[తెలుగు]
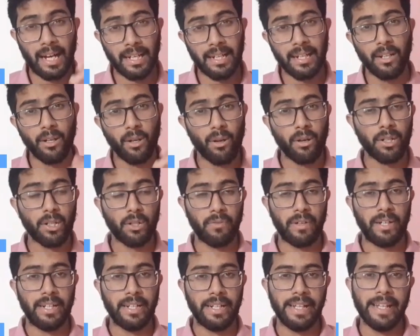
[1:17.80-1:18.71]
అన్లాక్
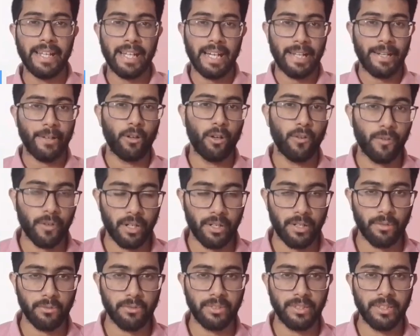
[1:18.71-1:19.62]
ట్వంటీ అనే ఆఫర్
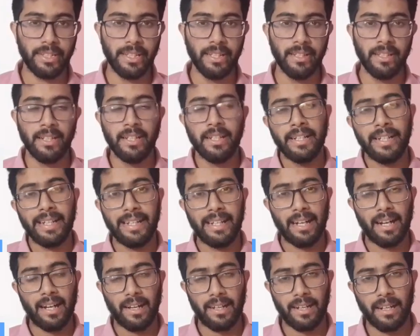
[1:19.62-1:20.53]
రన్ అవుతుంది ఈ
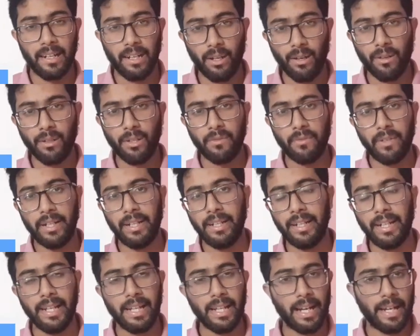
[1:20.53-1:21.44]
అన్లాక్
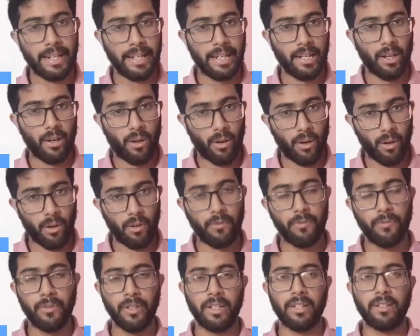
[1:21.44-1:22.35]
ట్వంటీ అనే
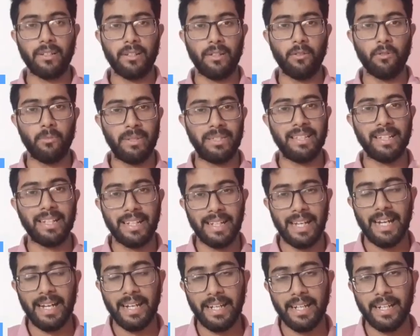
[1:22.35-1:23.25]
ఆఫర్లో బేసిక్గా
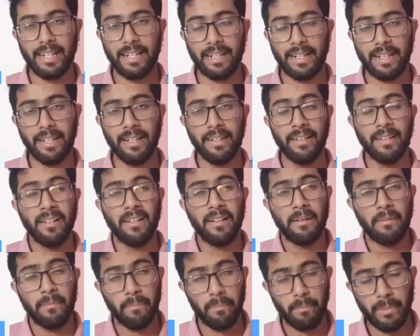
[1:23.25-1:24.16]
ఏంటి అంటే
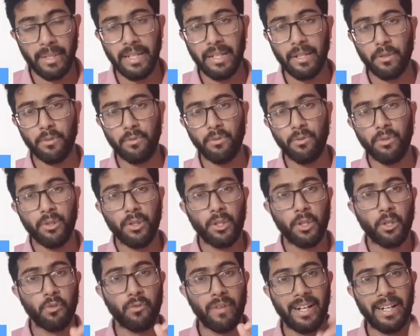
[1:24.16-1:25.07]
మీకు
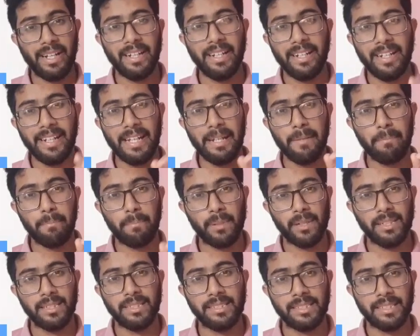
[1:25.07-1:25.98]
ట్వంటీ
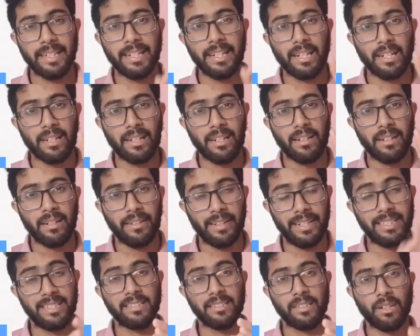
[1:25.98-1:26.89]
పర్సెంట్
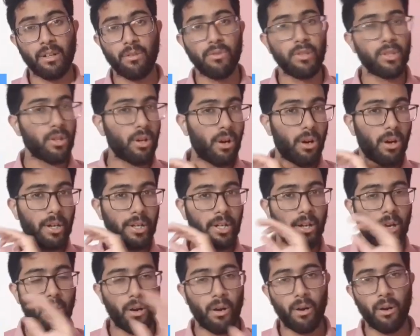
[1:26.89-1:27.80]
డిస్కౌంట్ ఆన్
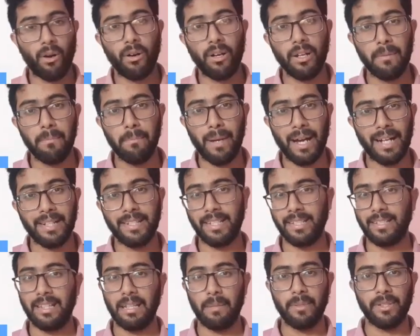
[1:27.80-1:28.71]
ఆల్
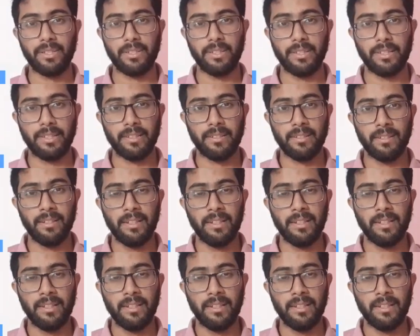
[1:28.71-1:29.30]
బ్యాచెస్ లభిస్తుంది